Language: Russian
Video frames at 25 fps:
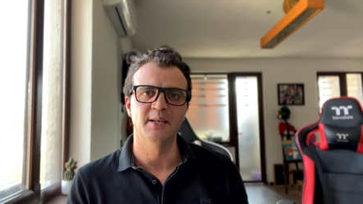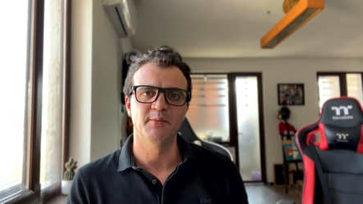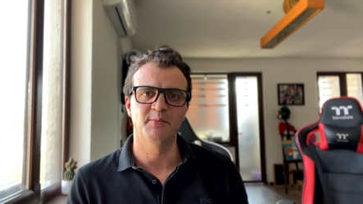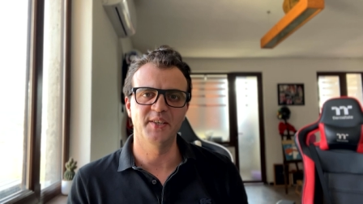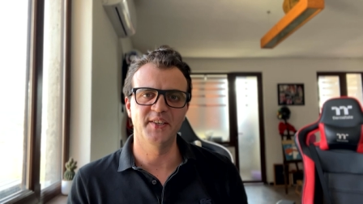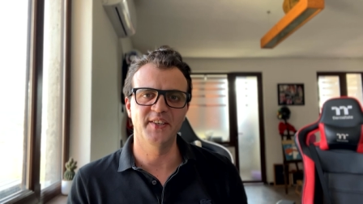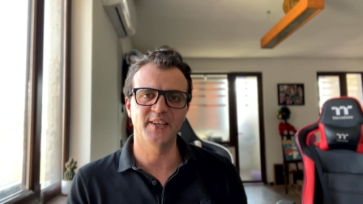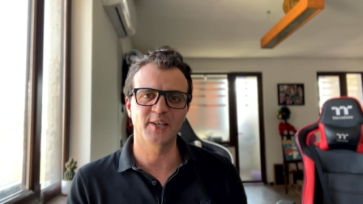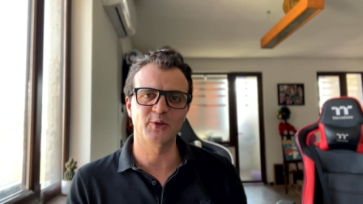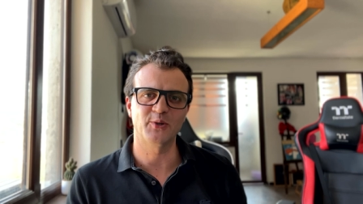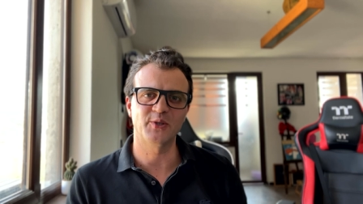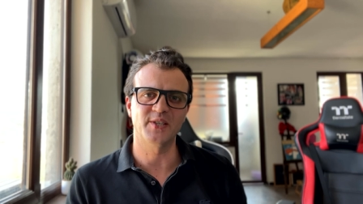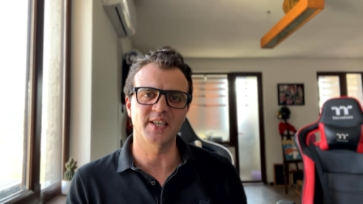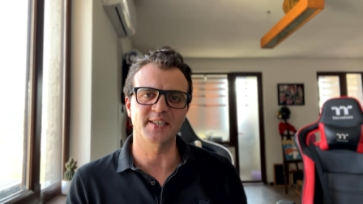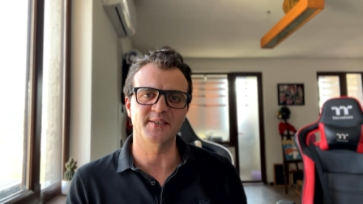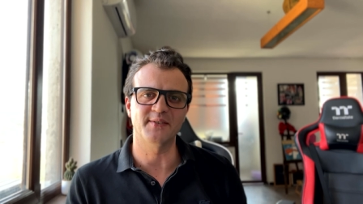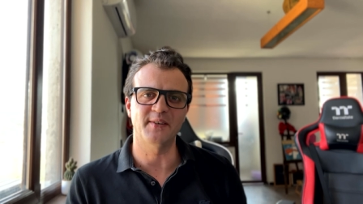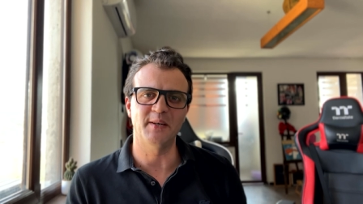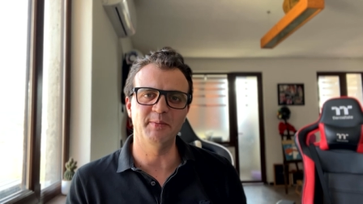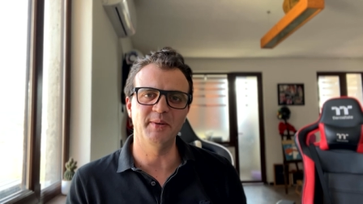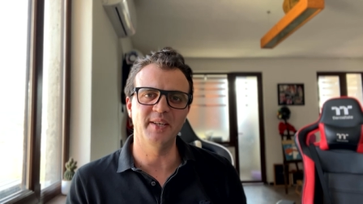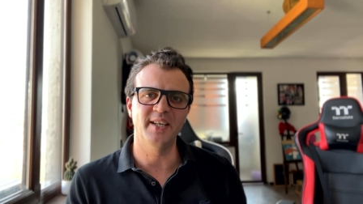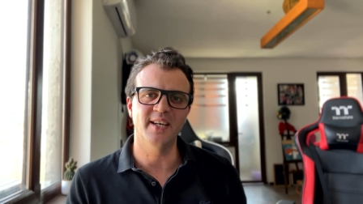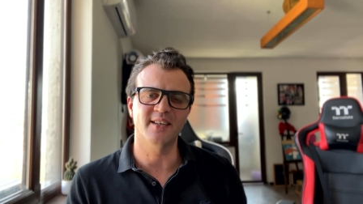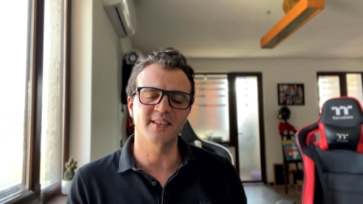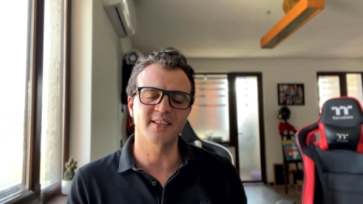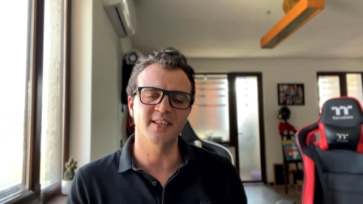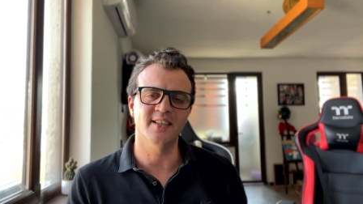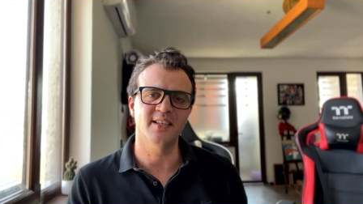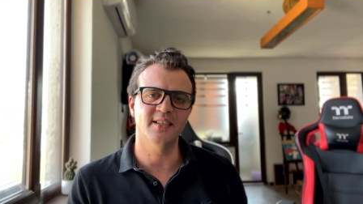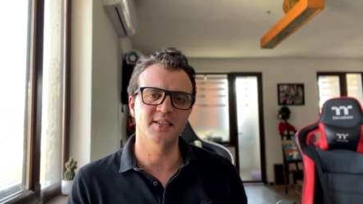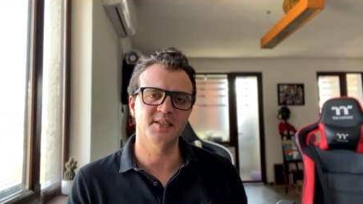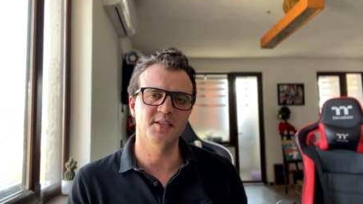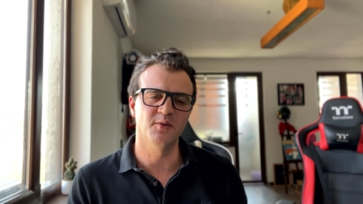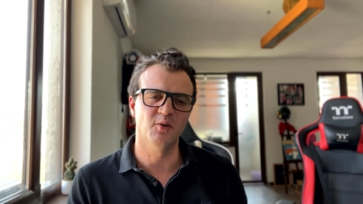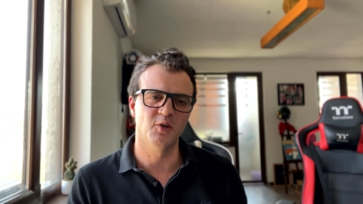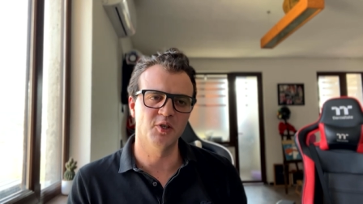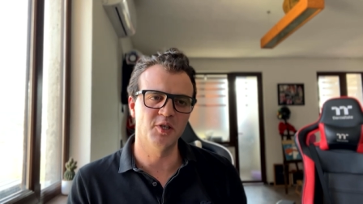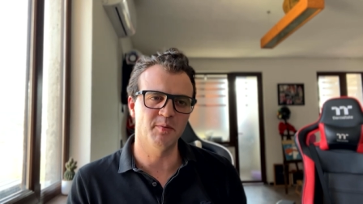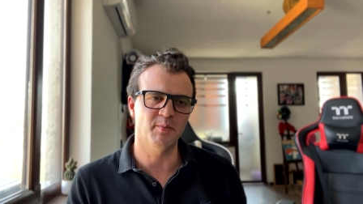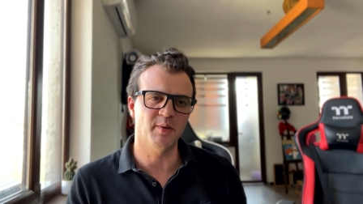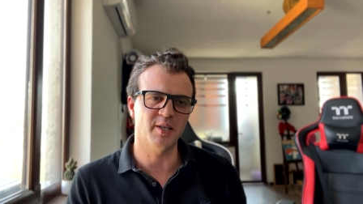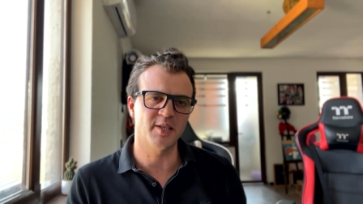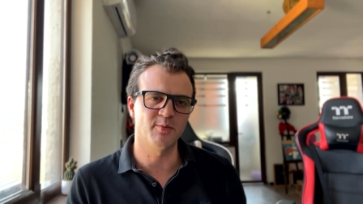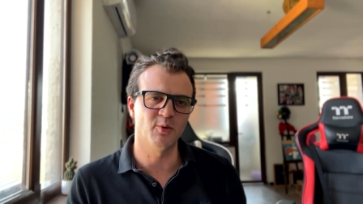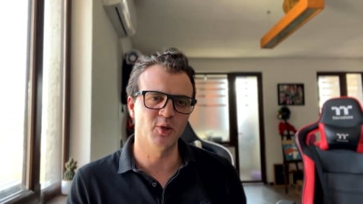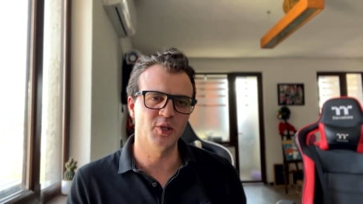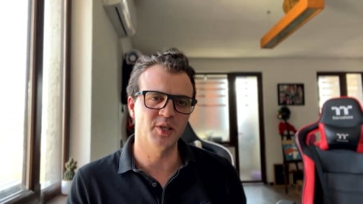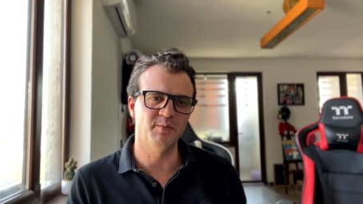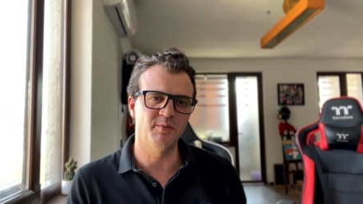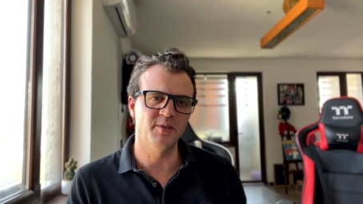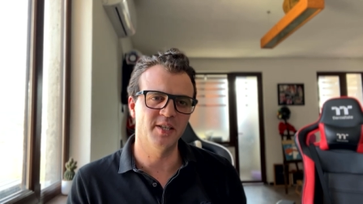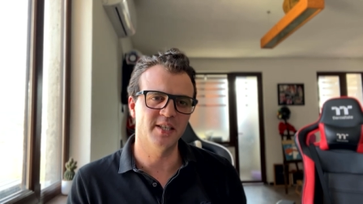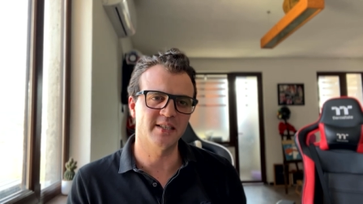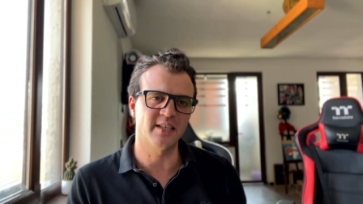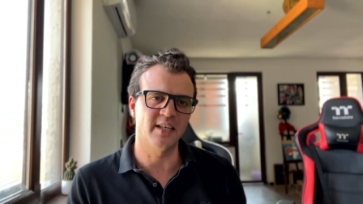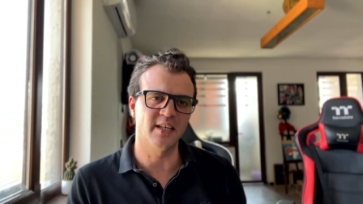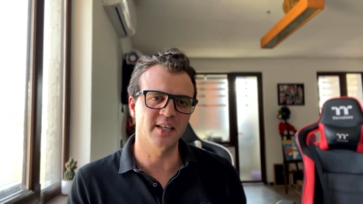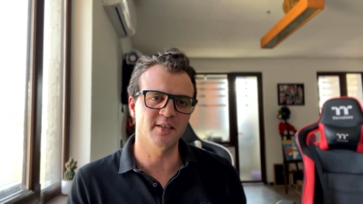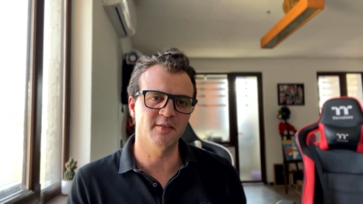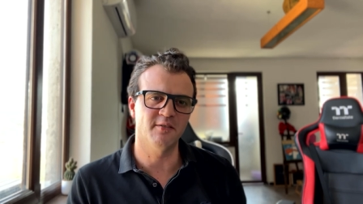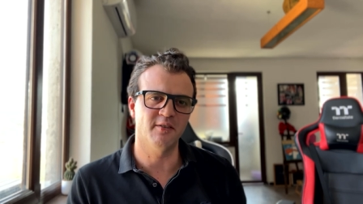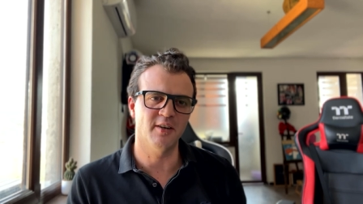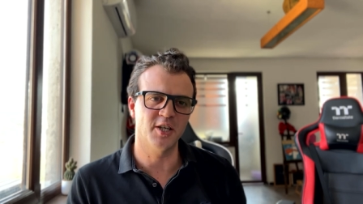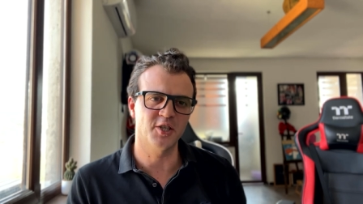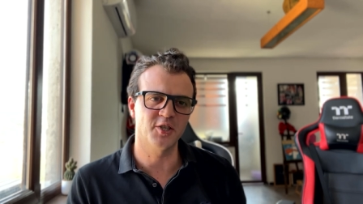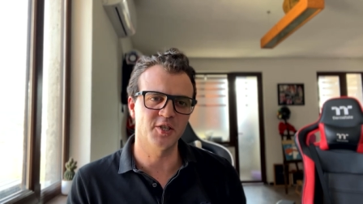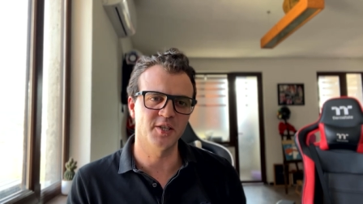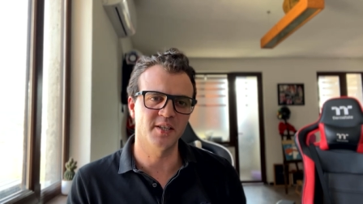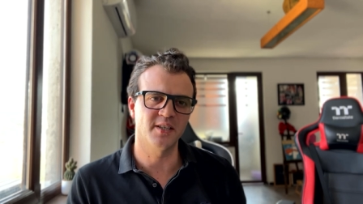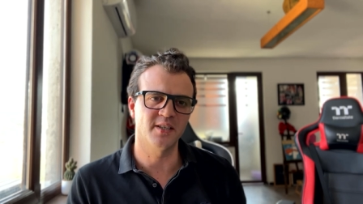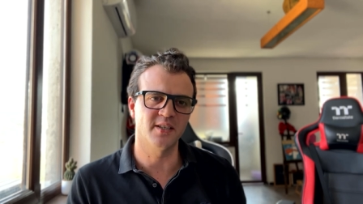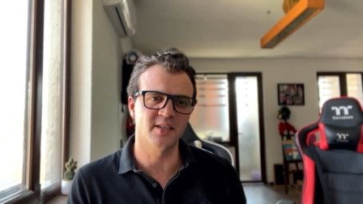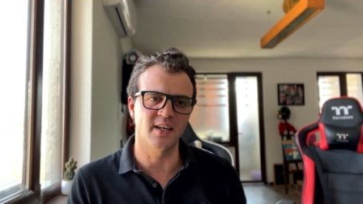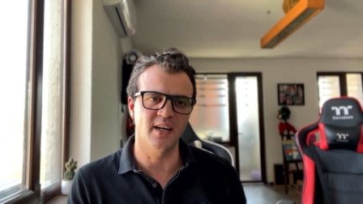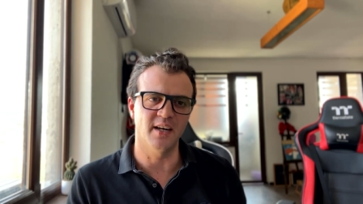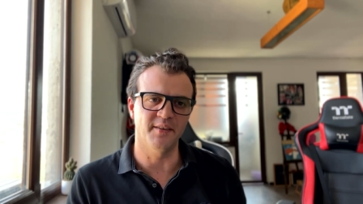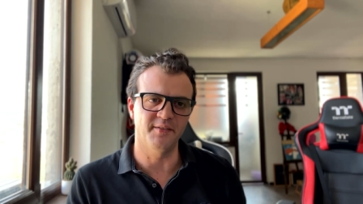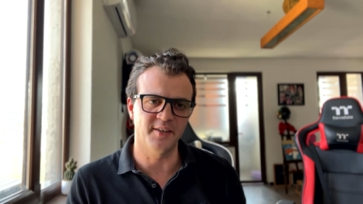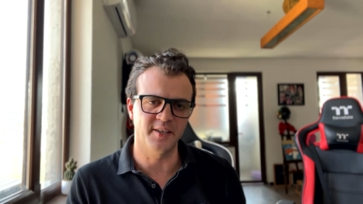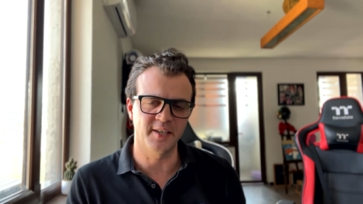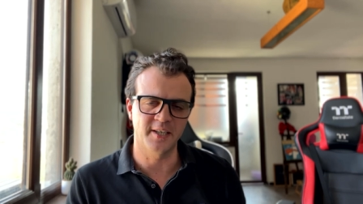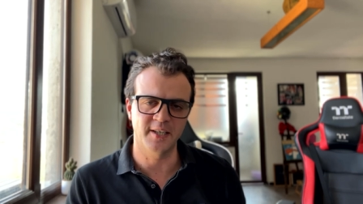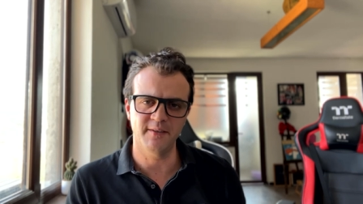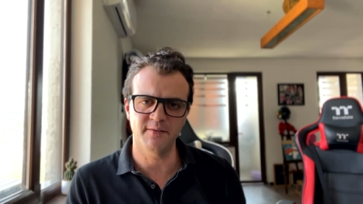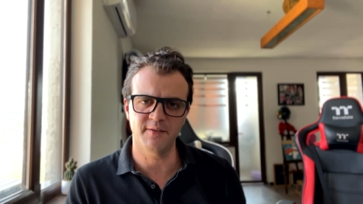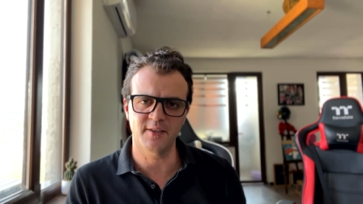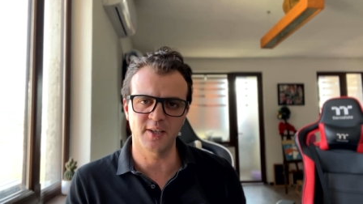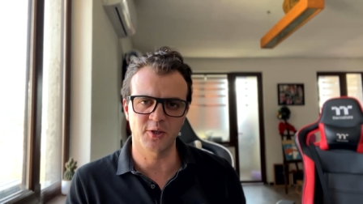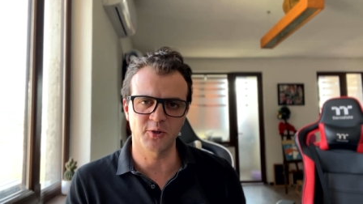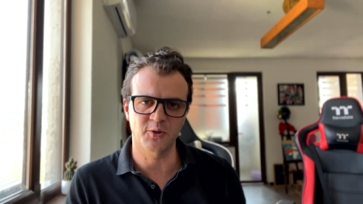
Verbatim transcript: Привет, друзья, с вами я, Адриан. Сегодня посмотрим несколько важных графиков,